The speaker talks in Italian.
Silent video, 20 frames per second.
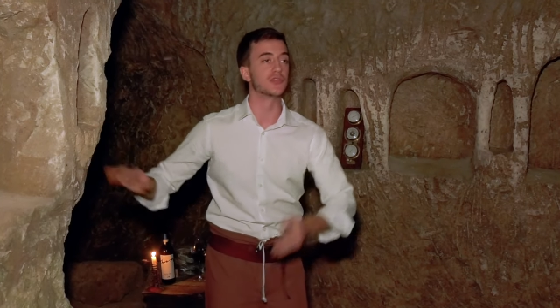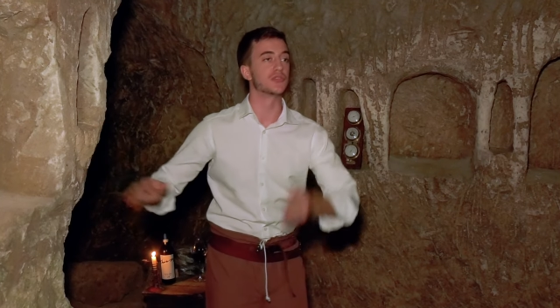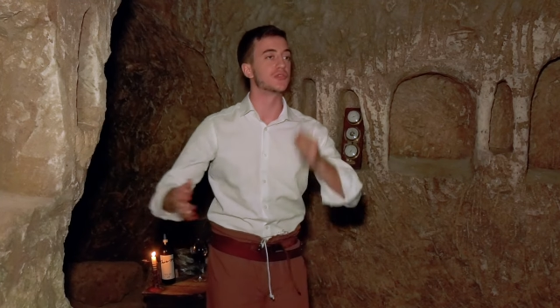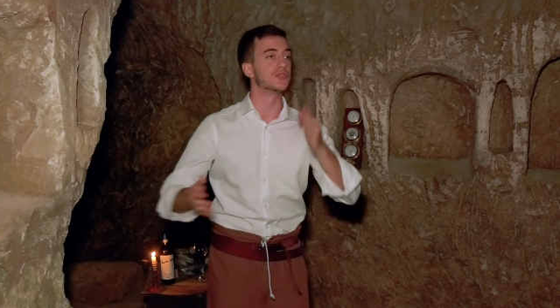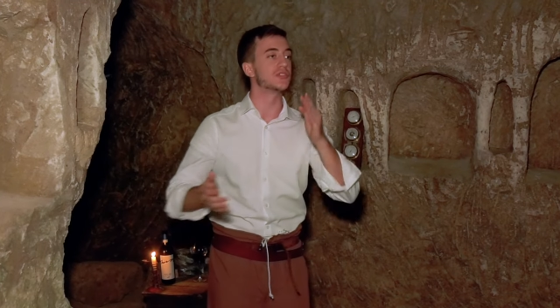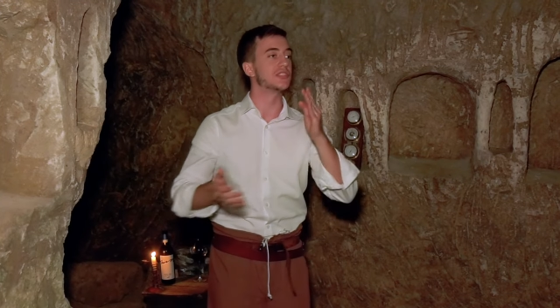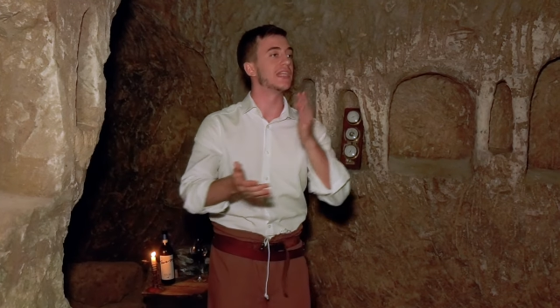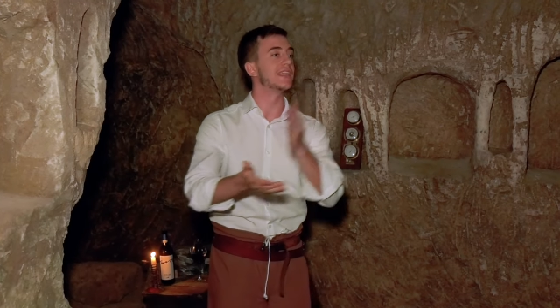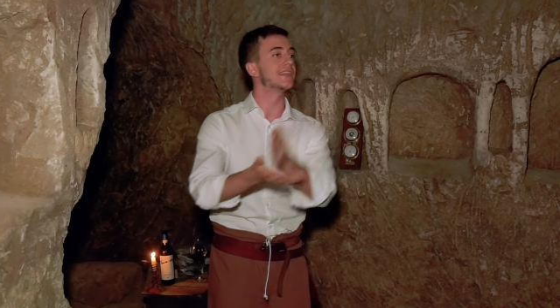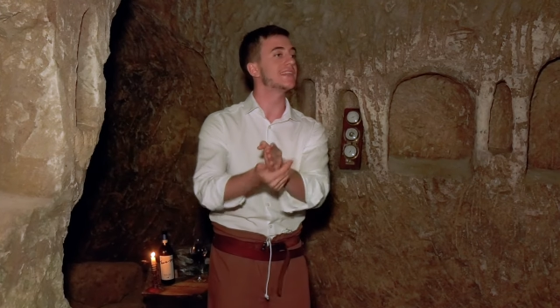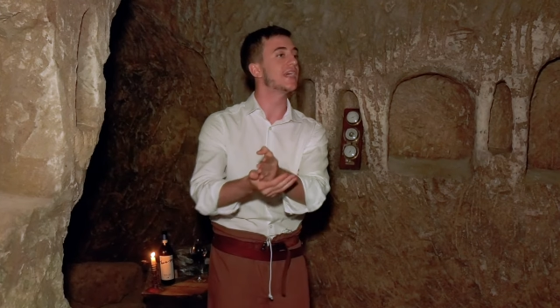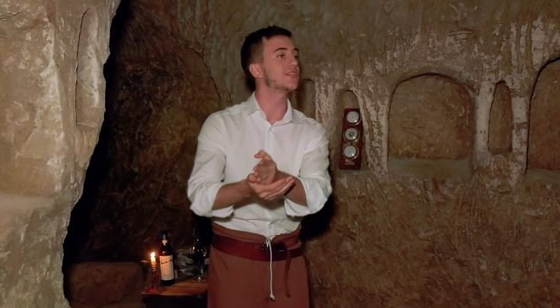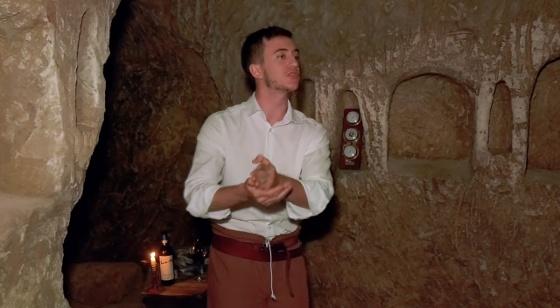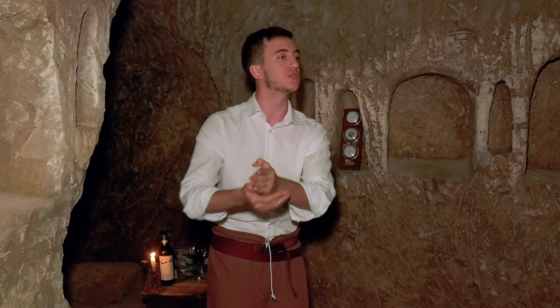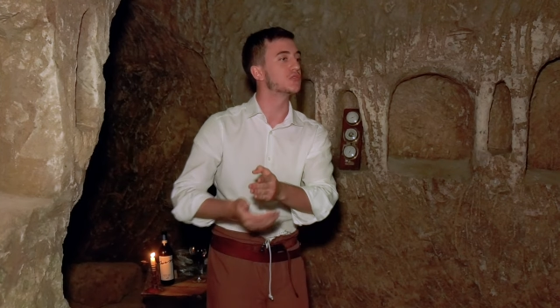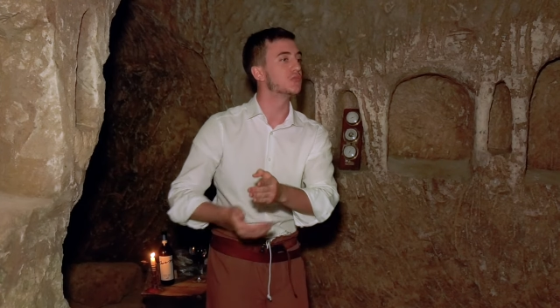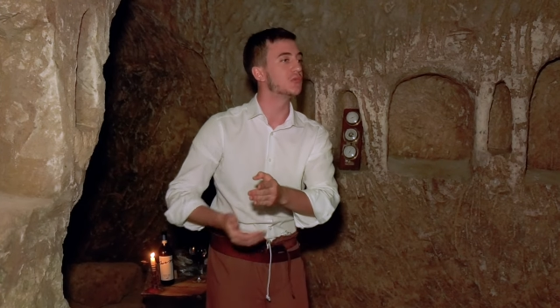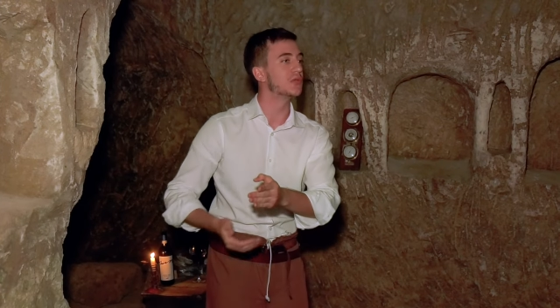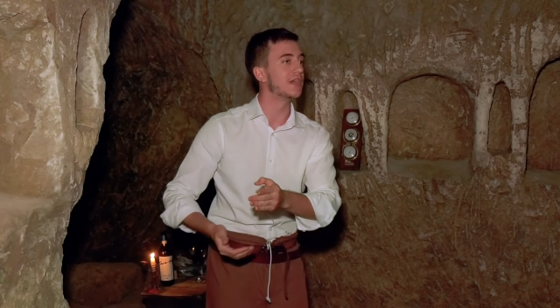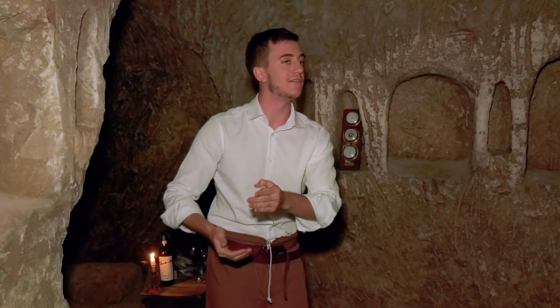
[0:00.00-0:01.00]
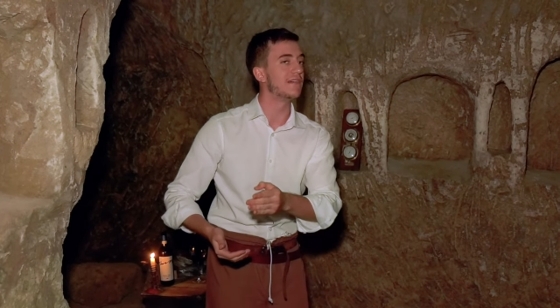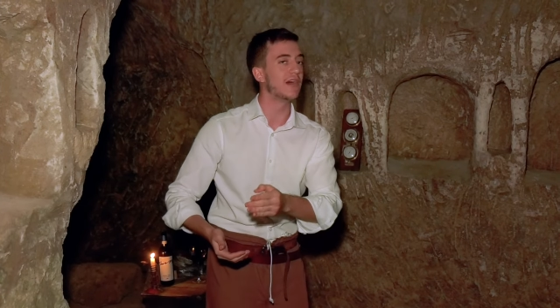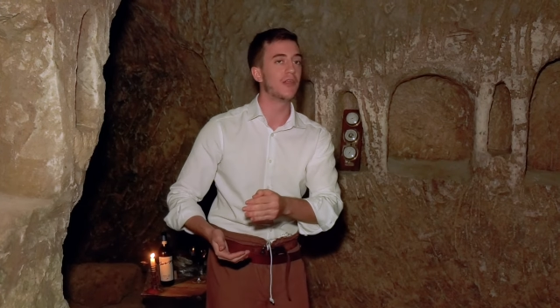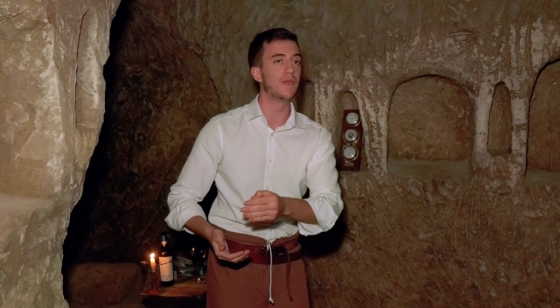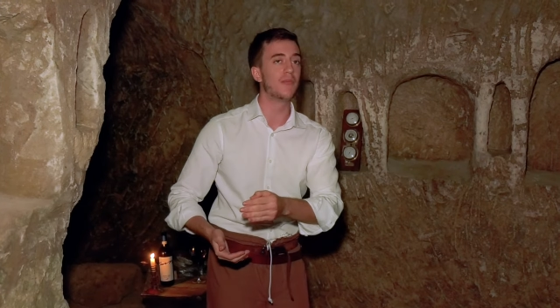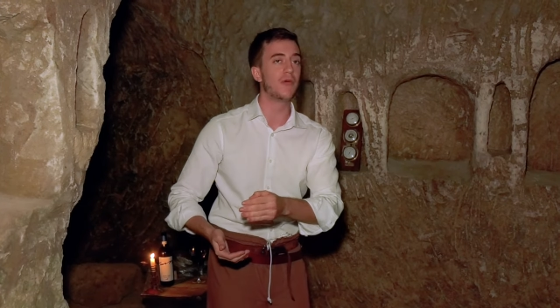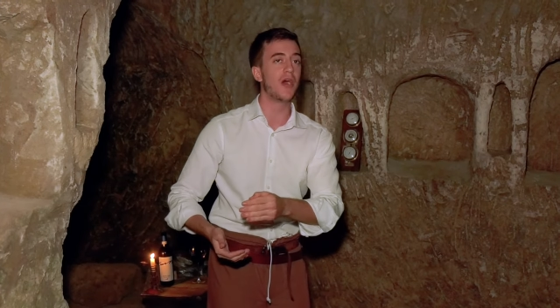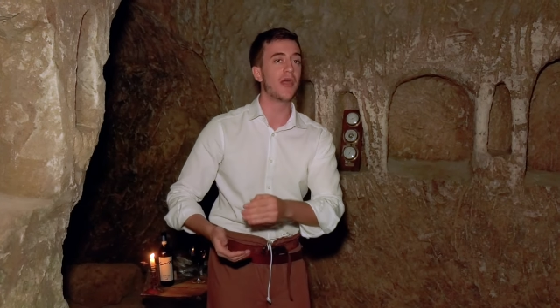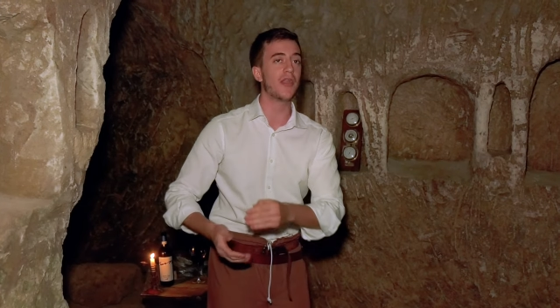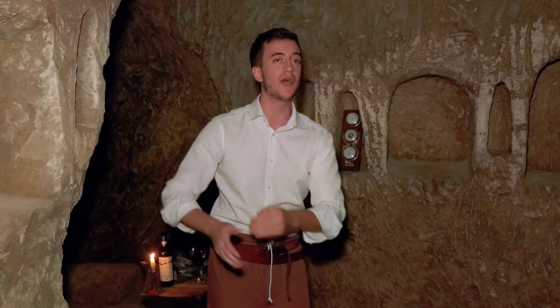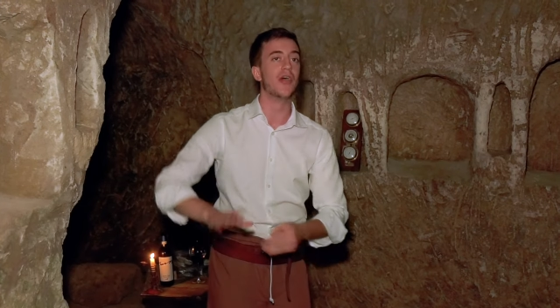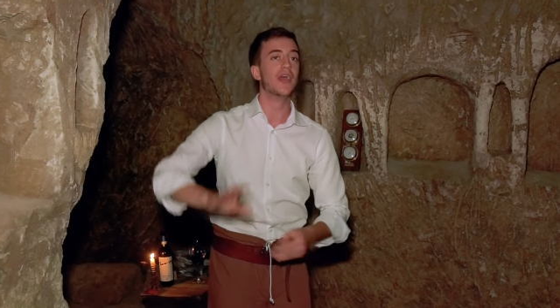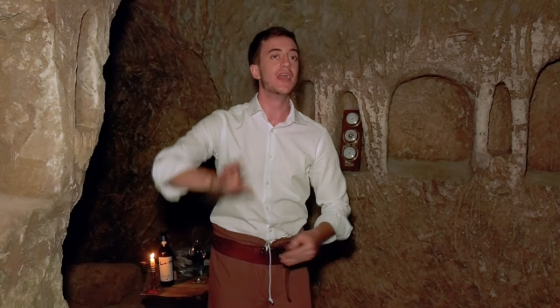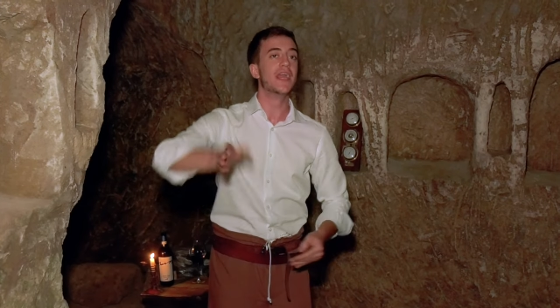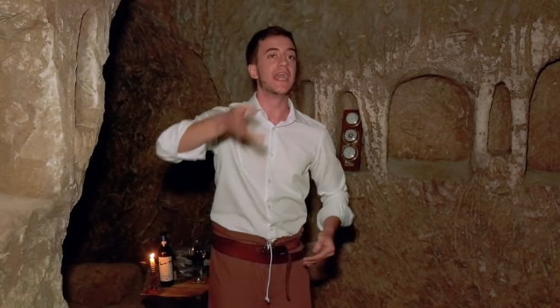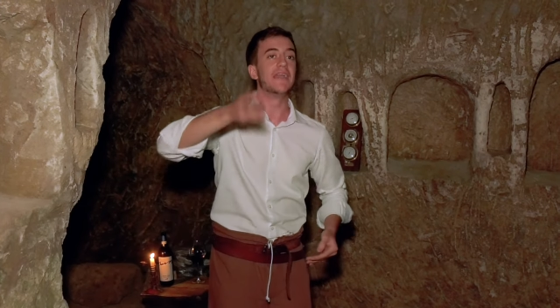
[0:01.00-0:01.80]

sono saltato sul cavallo buono